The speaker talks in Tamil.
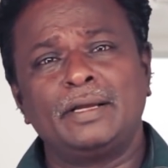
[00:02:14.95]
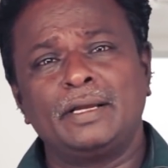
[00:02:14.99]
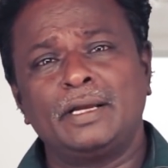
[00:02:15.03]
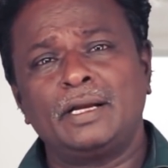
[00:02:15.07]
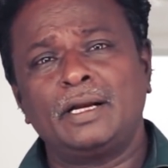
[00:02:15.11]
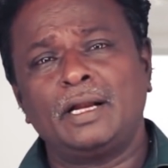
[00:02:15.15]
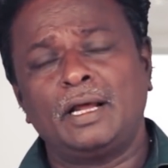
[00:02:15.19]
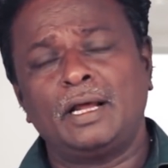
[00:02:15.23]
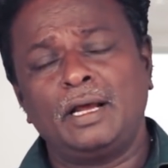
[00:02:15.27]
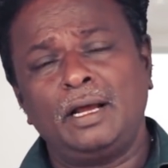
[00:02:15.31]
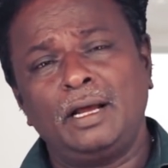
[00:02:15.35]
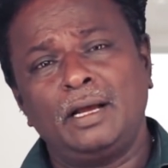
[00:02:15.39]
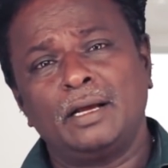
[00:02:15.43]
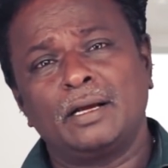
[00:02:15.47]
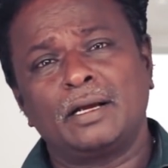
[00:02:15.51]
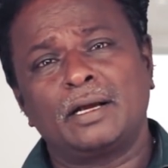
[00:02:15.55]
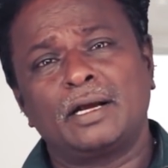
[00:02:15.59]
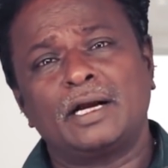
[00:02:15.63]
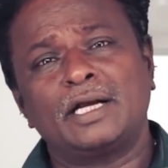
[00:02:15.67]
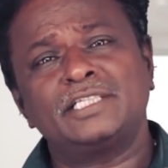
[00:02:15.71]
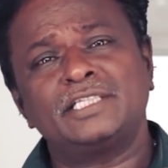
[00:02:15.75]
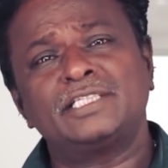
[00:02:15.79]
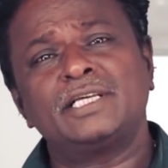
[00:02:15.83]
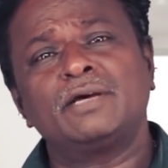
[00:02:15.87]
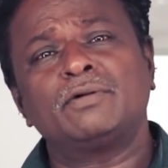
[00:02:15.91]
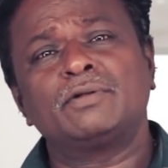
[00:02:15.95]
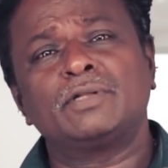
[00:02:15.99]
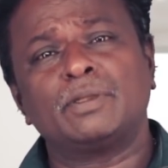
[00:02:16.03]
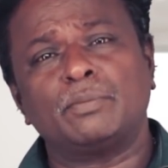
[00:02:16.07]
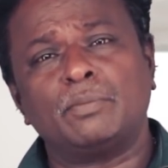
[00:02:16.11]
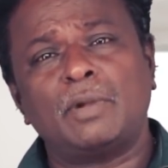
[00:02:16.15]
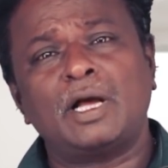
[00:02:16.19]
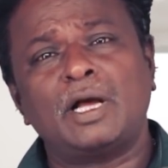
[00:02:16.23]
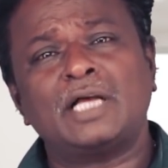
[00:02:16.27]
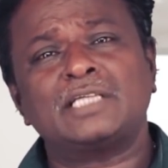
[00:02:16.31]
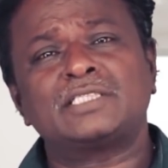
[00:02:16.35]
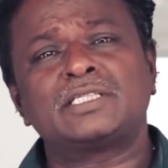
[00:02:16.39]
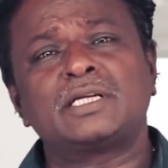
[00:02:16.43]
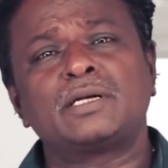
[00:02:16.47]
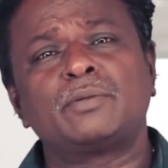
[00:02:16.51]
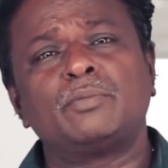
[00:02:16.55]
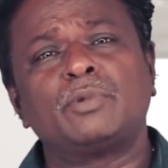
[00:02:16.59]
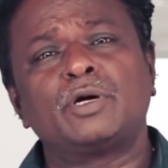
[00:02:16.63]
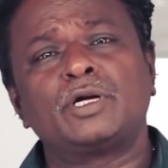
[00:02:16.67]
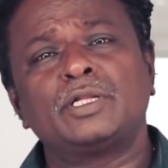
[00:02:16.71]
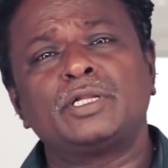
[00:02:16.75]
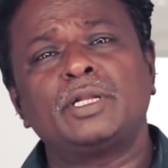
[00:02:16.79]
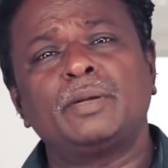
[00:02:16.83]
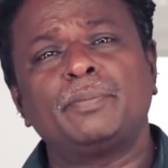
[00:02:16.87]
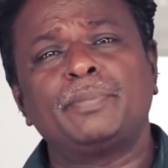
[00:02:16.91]
ஏன்னா கடைசியாக வந்த மாஸ்டருக்கு
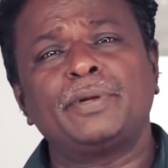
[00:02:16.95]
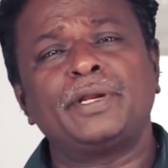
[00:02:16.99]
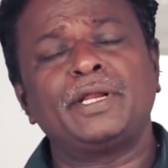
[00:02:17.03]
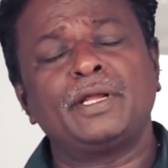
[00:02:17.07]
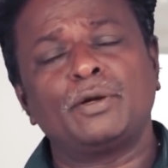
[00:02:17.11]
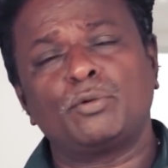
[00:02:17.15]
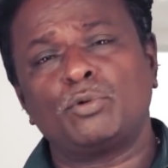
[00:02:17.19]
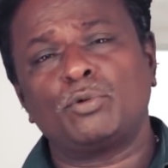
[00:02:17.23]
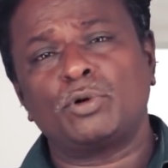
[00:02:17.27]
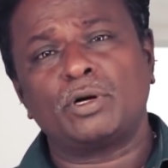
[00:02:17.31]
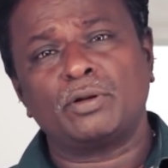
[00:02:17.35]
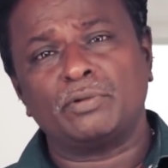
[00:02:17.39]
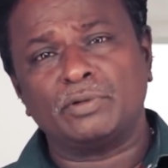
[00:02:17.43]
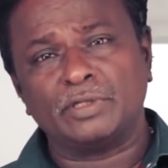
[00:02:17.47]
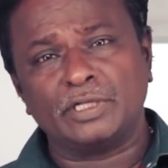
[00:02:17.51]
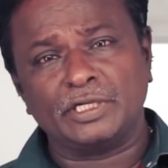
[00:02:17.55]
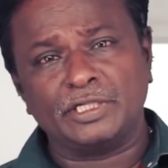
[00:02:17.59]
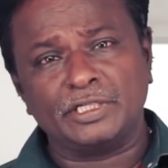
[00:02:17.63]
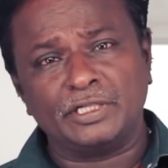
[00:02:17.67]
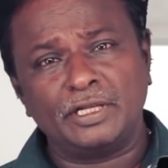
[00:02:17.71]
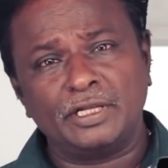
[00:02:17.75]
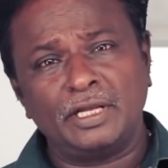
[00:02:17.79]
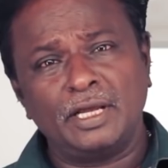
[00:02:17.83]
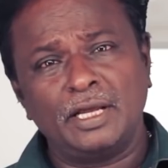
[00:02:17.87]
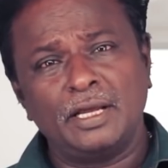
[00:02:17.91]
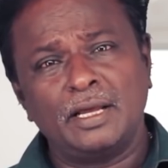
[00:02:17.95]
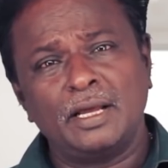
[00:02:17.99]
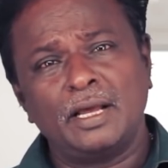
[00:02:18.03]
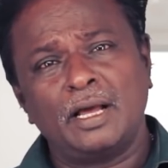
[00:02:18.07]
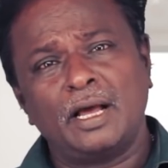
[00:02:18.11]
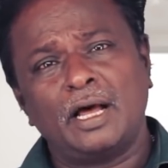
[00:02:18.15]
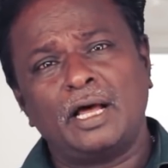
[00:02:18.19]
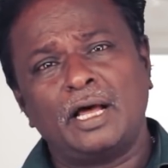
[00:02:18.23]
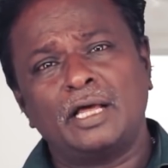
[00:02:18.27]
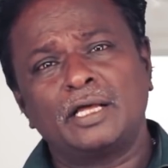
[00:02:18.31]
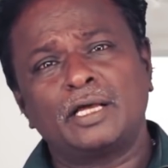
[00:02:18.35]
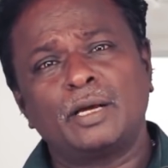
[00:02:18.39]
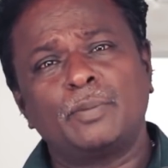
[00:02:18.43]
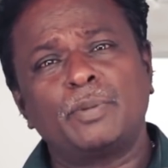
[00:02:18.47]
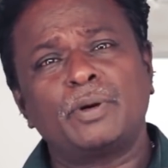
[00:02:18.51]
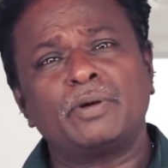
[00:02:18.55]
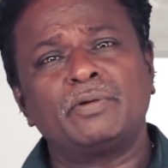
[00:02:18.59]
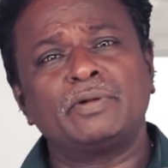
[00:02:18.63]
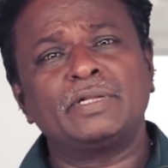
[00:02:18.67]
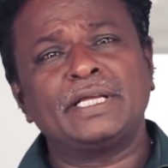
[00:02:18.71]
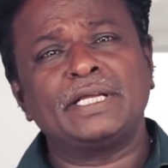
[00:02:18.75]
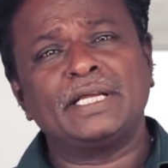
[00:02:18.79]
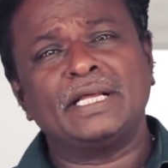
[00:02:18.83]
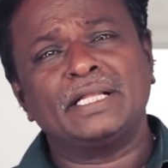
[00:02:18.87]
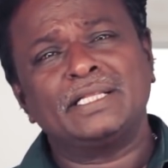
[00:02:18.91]
மட்டும்தான் பெரிய கூட்டம் வந்துருக்குது அதுக்கப்புறம்
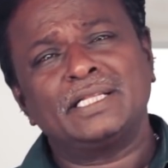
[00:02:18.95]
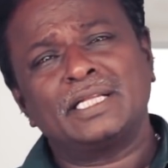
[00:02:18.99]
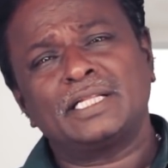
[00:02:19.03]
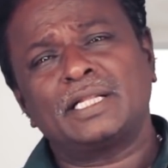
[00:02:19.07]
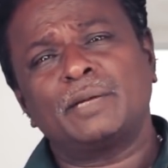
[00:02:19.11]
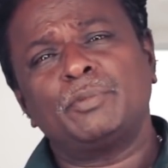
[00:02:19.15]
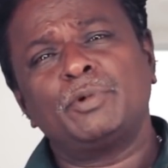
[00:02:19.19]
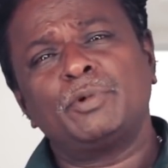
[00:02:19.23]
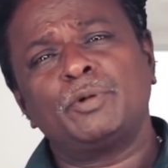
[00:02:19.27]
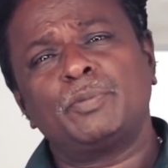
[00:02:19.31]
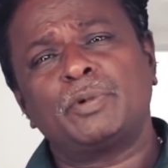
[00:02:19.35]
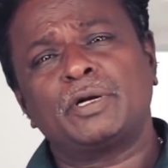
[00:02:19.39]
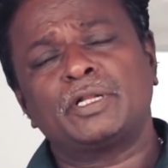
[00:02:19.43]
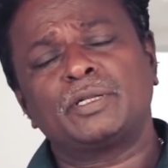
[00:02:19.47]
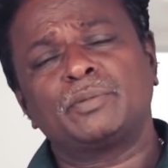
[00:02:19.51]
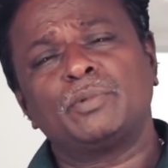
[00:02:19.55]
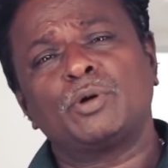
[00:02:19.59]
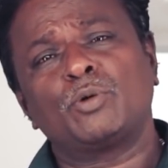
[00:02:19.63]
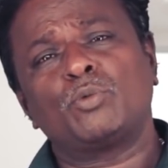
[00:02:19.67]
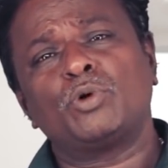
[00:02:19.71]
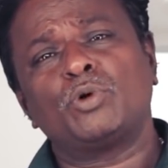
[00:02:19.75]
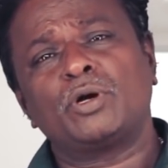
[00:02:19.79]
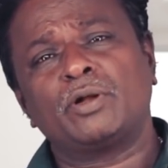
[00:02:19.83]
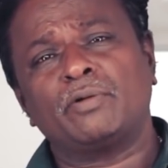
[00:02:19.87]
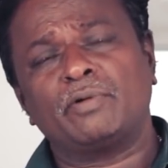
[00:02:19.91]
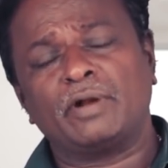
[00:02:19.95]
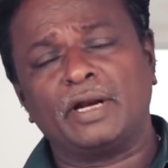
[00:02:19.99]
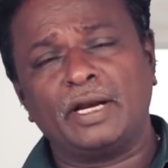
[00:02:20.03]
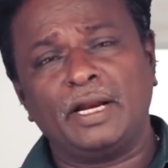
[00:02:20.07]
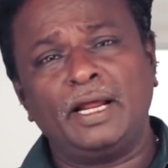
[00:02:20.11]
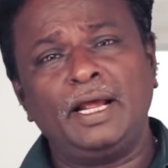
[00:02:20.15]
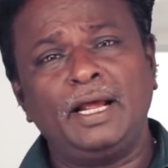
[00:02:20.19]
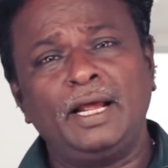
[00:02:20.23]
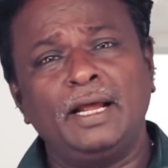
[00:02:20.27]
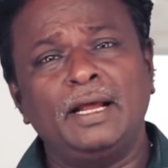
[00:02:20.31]
வந்து எந்த தமிழ் படத்துக்குமே கூட்டம் வரல